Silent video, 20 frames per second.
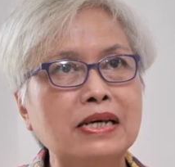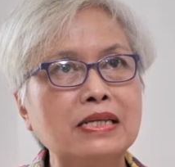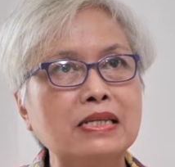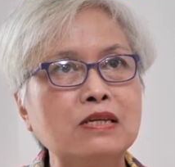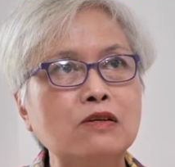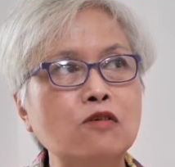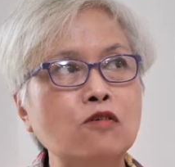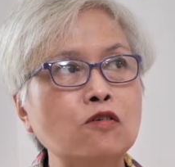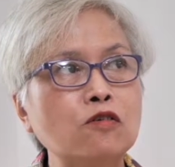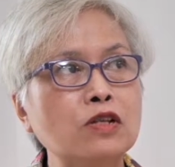này
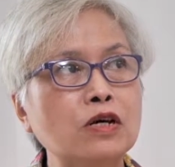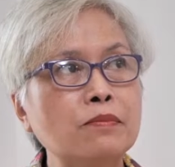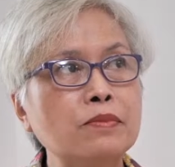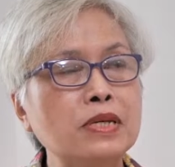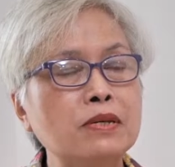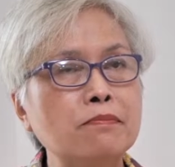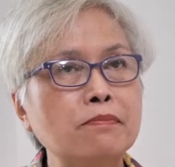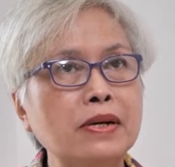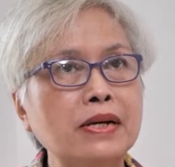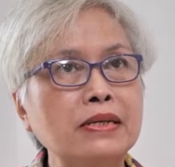thì cô đã
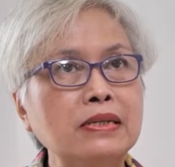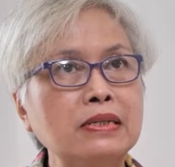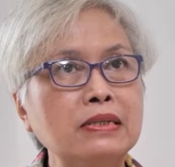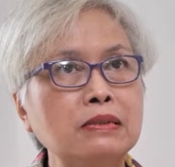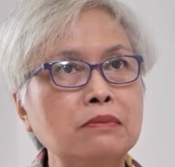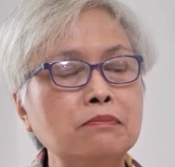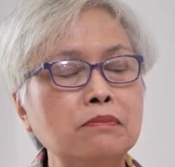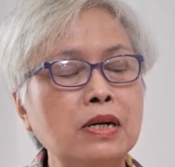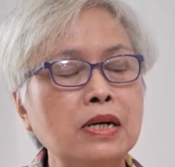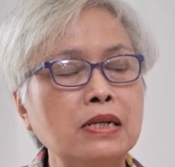bị mắc
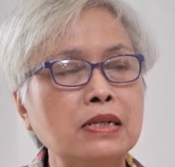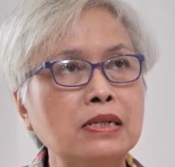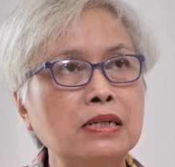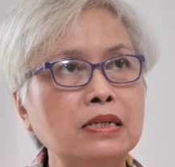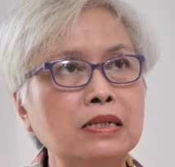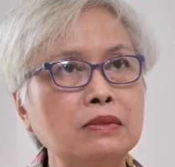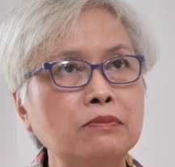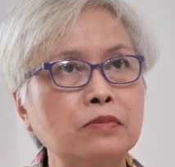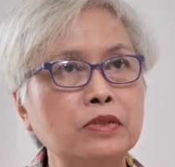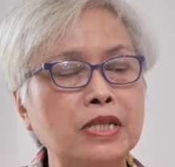mắc
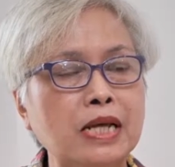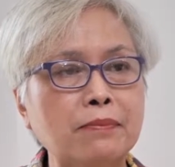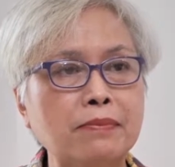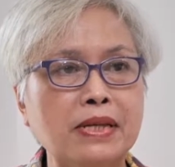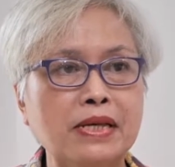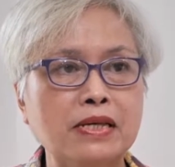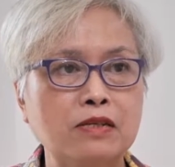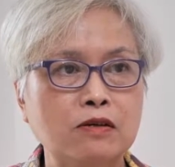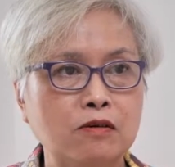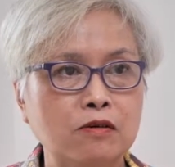hơn một năm
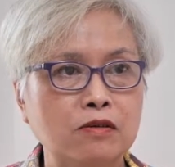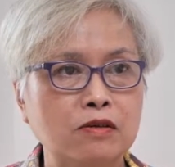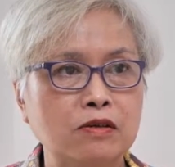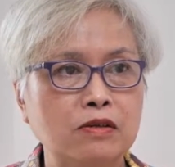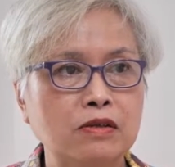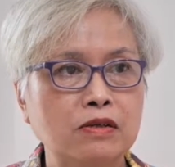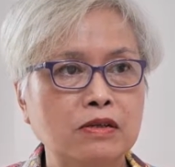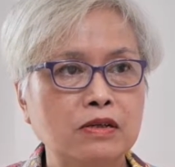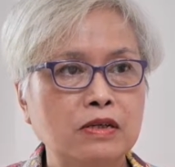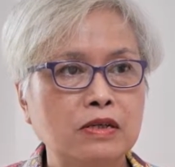nay rồi.
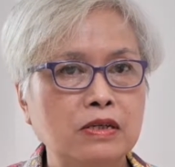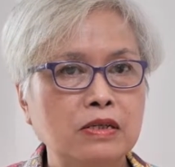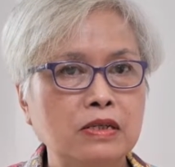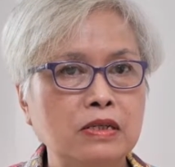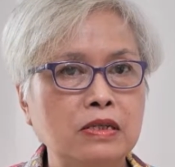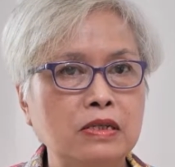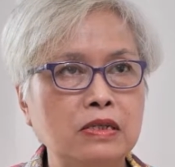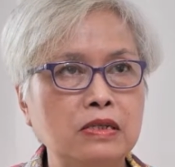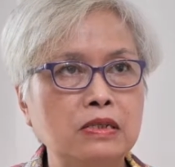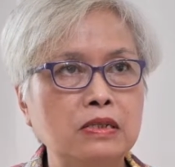
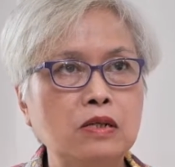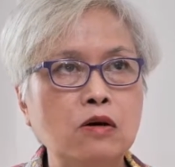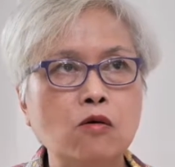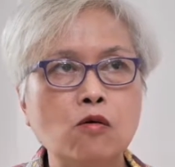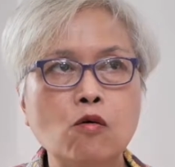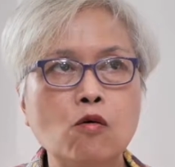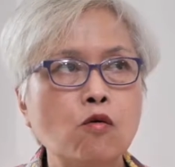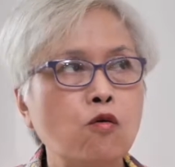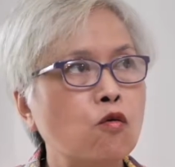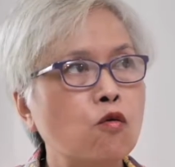Thì từ đầu
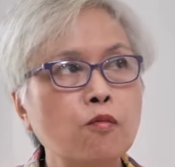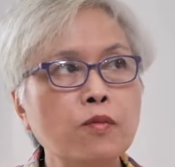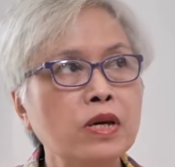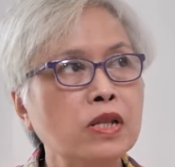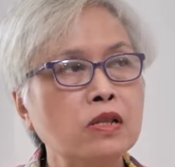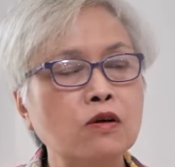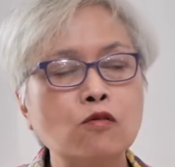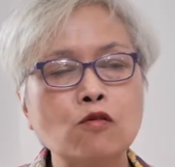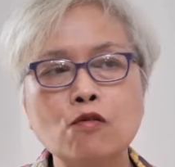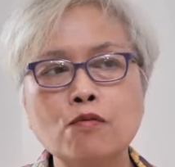cô cũng không
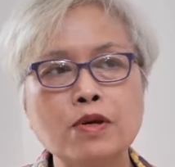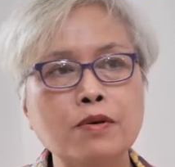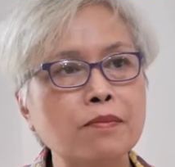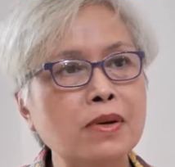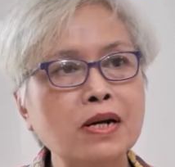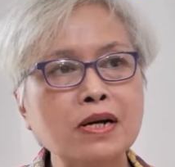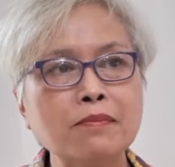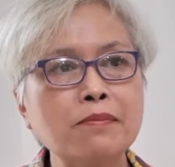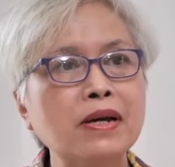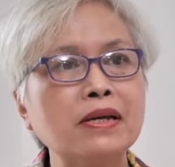biết là cô bị
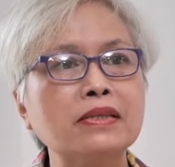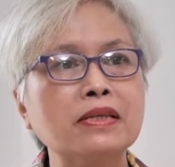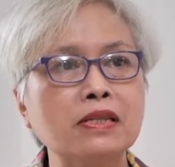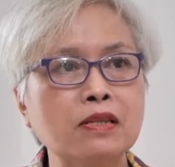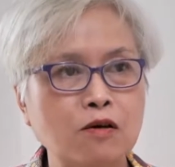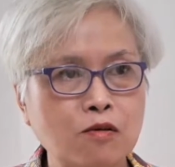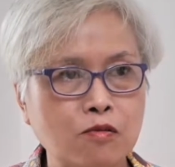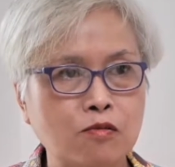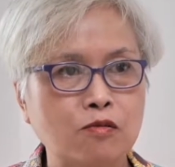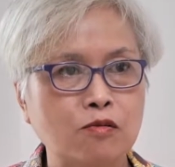mắc cái bệnh này
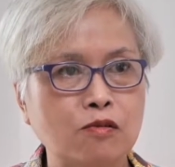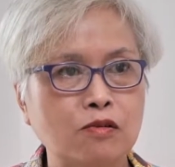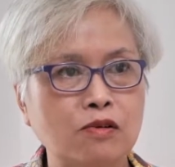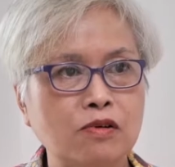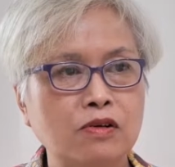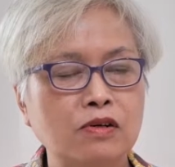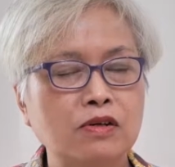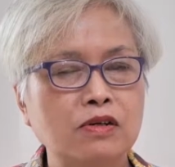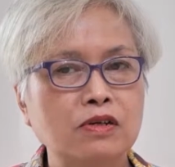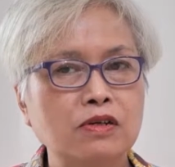đâu
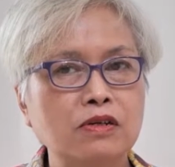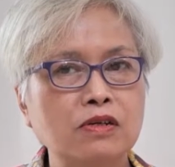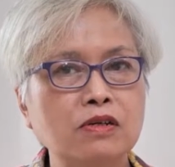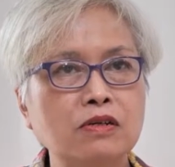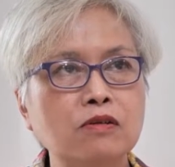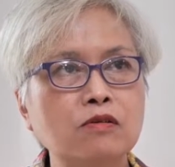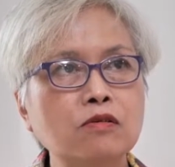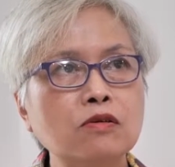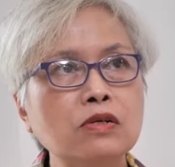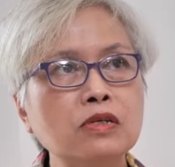
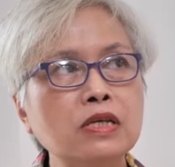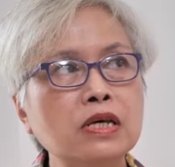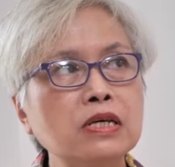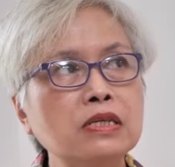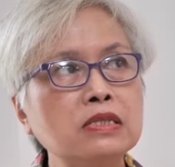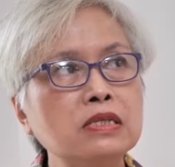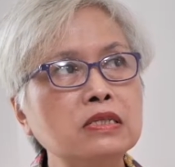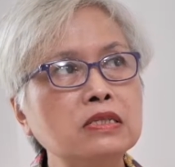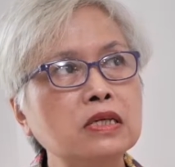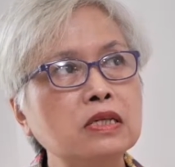ừ, cô cứ
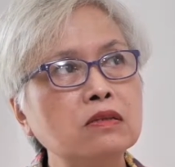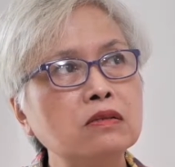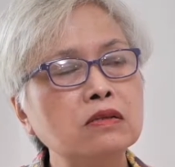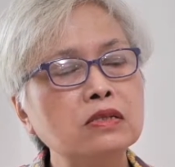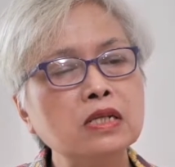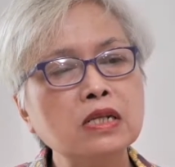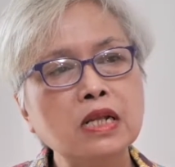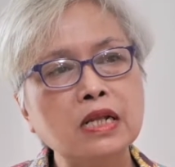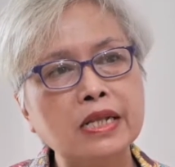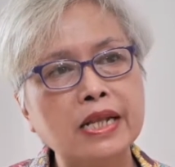thấy cái chân nó
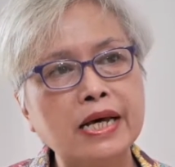rất là